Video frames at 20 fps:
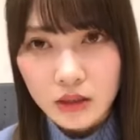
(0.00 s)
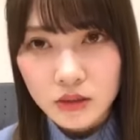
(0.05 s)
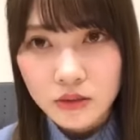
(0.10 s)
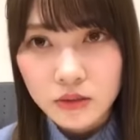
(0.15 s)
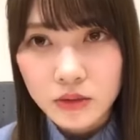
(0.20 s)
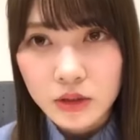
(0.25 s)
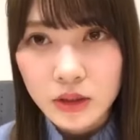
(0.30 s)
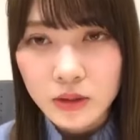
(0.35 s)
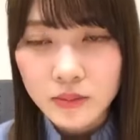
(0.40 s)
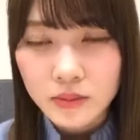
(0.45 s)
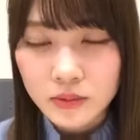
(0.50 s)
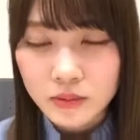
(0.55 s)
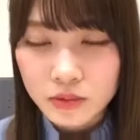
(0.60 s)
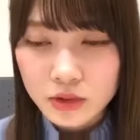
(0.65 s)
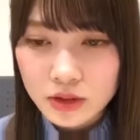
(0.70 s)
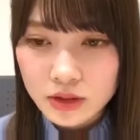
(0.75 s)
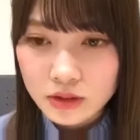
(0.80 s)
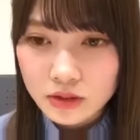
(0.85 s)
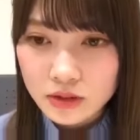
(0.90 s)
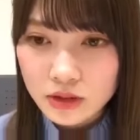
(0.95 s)
あのやっぱ
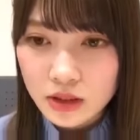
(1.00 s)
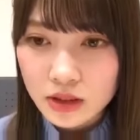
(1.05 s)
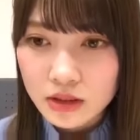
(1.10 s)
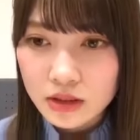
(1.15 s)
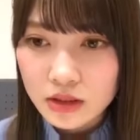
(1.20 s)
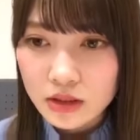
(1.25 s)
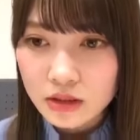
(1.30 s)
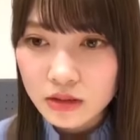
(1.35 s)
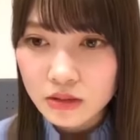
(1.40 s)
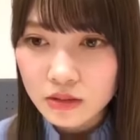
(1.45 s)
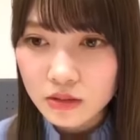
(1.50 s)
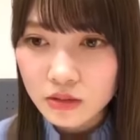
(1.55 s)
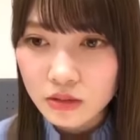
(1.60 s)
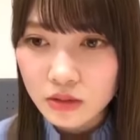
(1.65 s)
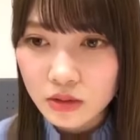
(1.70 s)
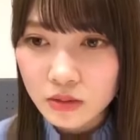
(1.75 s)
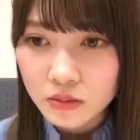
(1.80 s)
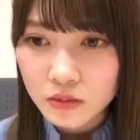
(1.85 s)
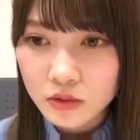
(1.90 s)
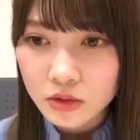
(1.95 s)
もちろん男性
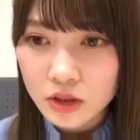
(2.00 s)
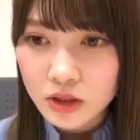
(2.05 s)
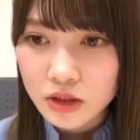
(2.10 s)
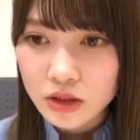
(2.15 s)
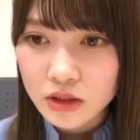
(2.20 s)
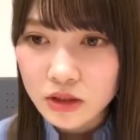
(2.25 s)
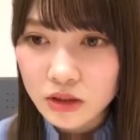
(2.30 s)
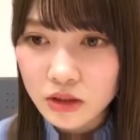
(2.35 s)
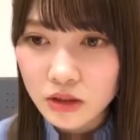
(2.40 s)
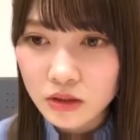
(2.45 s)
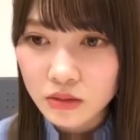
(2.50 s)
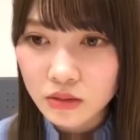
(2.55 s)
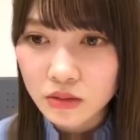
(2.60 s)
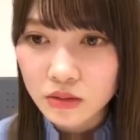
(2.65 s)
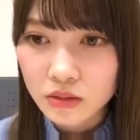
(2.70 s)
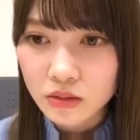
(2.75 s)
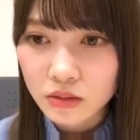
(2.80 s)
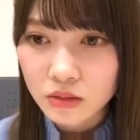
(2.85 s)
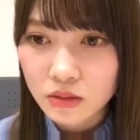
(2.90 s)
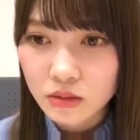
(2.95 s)
のファンも嬉しいけ
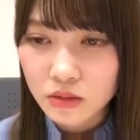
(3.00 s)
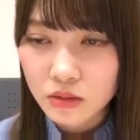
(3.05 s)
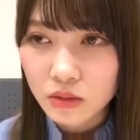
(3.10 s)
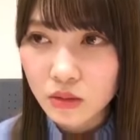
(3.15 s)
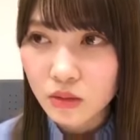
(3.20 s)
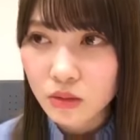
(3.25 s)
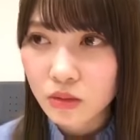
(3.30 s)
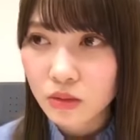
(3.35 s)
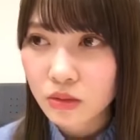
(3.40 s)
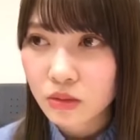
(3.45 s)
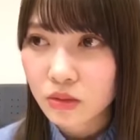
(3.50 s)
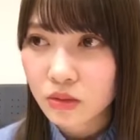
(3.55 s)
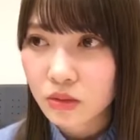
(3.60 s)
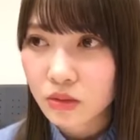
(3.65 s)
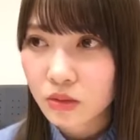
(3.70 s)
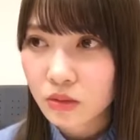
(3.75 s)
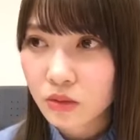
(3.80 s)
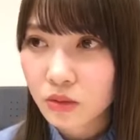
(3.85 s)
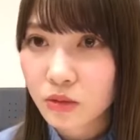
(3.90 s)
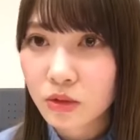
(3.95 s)
ど、
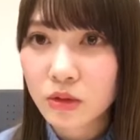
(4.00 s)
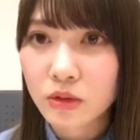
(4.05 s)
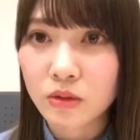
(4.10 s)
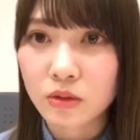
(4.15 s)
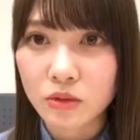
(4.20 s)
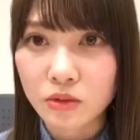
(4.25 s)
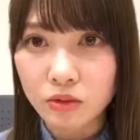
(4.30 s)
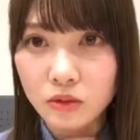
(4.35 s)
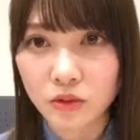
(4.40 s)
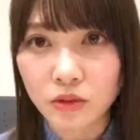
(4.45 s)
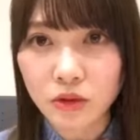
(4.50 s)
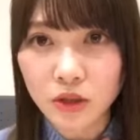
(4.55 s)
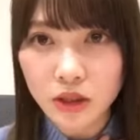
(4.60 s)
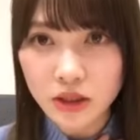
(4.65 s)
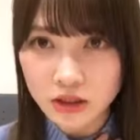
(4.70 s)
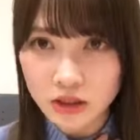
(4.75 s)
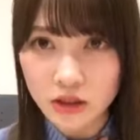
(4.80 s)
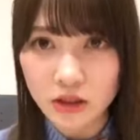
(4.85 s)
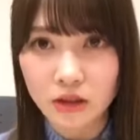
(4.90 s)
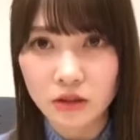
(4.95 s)
こうお
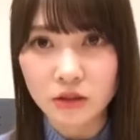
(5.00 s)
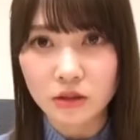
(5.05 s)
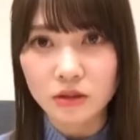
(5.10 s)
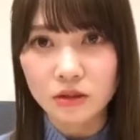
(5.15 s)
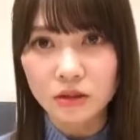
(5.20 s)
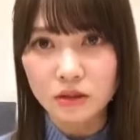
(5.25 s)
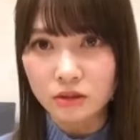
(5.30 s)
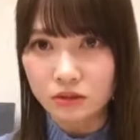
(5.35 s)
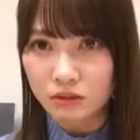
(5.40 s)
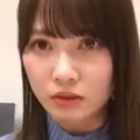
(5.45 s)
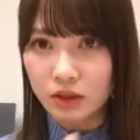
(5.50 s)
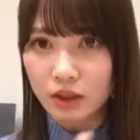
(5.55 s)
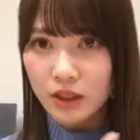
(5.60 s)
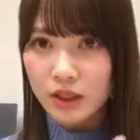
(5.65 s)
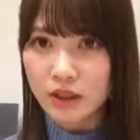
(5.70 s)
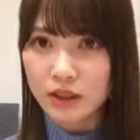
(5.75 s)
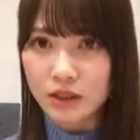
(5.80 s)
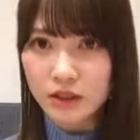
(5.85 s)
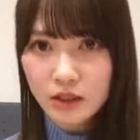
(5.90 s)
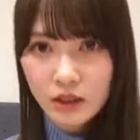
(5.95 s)
女じゃん
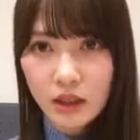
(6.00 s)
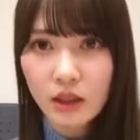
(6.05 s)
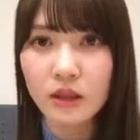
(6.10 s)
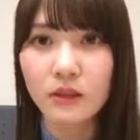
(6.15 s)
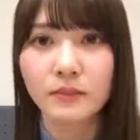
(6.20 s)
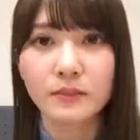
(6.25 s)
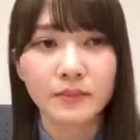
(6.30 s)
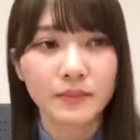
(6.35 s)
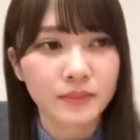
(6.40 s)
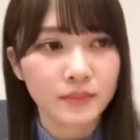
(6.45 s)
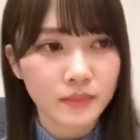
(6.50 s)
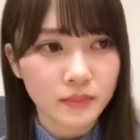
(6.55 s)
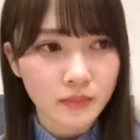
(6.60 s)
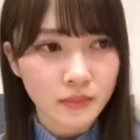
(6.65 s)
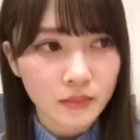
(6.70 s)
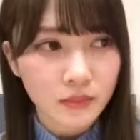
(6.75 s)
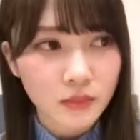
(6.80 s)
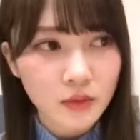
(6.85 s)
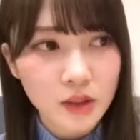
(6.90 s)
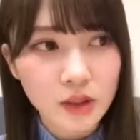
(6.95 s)
私って。
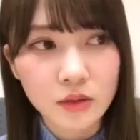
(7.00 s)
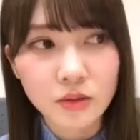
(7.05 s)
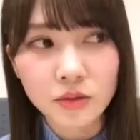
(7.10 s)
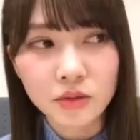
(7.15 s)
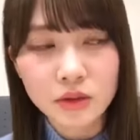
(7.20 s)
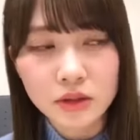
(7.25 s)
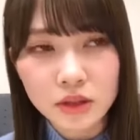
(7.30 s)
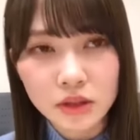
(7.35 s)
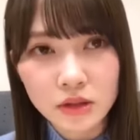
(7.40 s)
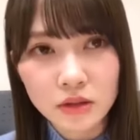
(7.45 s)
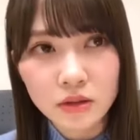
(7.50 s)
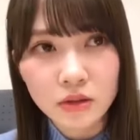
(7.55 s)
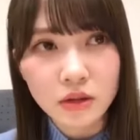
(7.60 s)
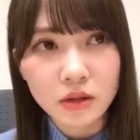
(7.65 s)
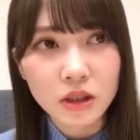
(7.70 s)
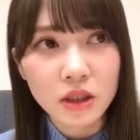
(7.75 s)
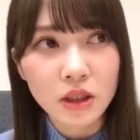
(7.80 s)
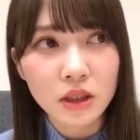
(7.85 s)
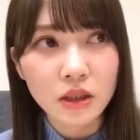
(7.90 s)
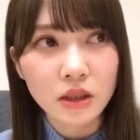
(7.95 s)
で同性の
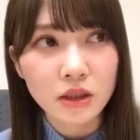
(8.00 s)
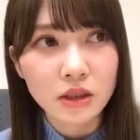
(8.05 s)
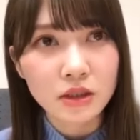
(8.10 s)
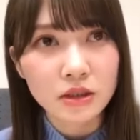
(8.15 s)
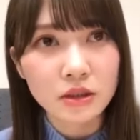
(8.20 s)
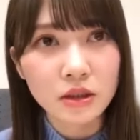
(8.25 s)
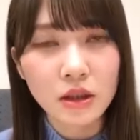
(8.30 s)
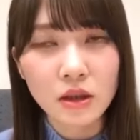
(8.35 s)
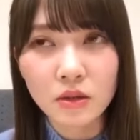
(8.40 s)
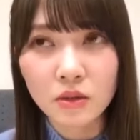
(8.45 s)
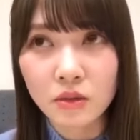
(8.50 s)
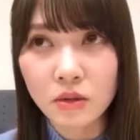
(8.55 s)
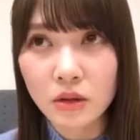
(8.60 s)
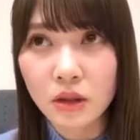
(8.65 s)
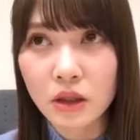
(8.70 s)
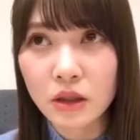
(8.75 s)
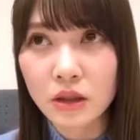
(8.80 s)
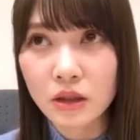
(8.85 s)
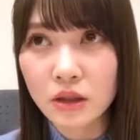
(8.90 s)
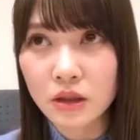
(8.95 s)
方からさ
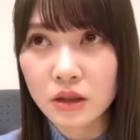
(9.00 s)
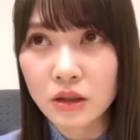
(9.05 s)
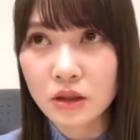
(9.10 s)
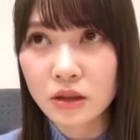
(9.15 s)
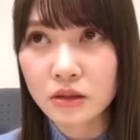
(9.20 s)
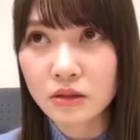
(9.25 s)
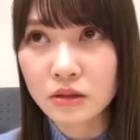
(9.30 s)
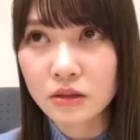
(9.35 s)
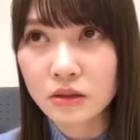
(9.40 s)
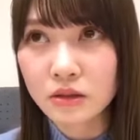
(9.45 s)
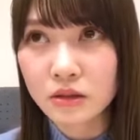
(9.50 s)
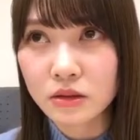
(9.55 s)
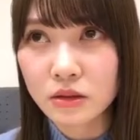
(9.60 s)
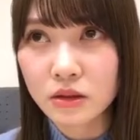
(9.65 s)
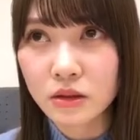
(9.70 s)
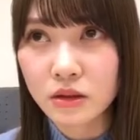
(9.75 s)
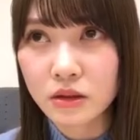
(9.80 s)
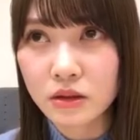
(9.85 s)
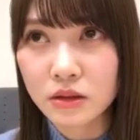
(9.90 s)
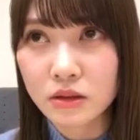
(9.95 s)
憧れられる
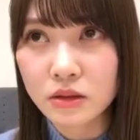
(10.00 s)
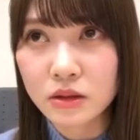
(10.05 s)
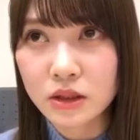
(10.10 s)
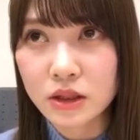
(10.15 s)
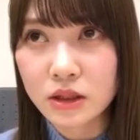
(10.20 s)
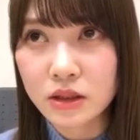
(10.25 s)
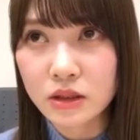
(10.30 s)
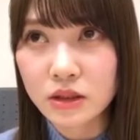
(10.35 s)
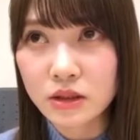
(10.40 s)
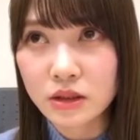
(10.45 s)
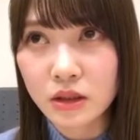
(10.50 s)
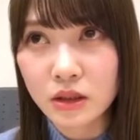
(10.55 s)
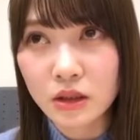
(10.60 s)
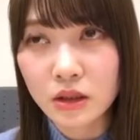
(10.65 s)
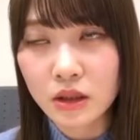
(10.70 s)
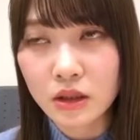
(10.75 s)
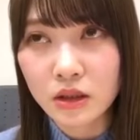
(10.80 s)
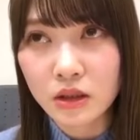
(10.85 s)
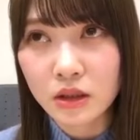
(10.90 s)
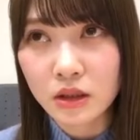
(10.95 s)
人
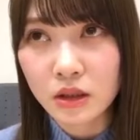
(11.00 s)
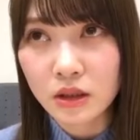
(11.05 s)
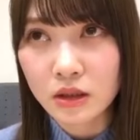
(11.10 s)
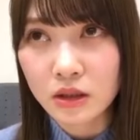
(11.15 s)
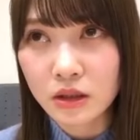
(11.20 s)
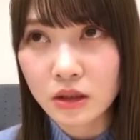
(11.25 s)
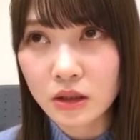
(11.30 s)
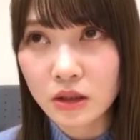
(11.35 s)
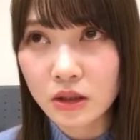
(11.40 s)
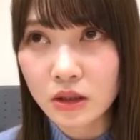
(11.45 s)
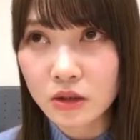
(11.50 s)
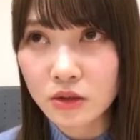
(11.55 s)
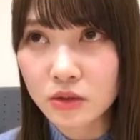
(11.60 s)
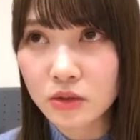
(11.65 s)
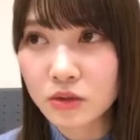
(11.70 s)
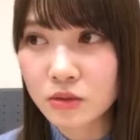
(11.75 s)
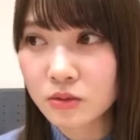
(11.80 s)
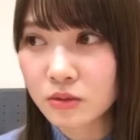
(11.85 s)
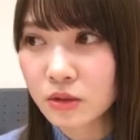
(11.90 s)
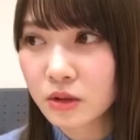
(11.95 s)
生なんてな
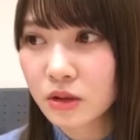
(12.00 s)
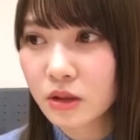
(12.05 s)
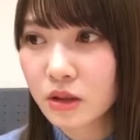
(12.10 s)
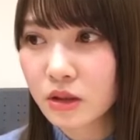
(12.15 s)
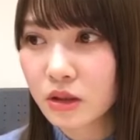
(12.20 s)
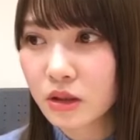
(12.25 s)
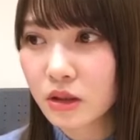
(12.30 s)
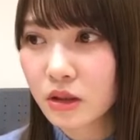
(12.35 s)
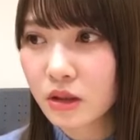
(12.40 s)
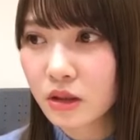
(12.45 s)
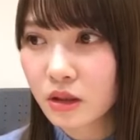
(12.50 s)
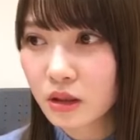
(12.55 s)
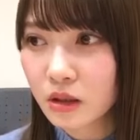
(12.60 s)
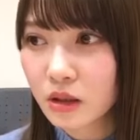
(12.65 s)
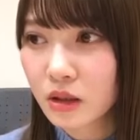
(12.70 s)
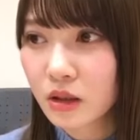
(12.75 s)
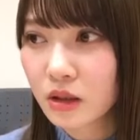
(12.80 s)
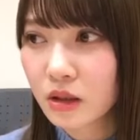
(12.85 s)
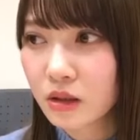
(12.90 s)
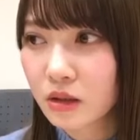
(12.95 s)
ると思わなかった
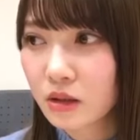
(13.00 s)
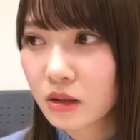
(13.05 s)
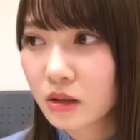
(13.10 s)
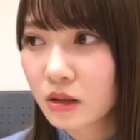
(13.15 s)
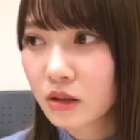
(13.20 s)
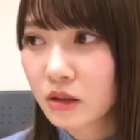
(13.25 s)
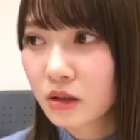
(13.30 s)
から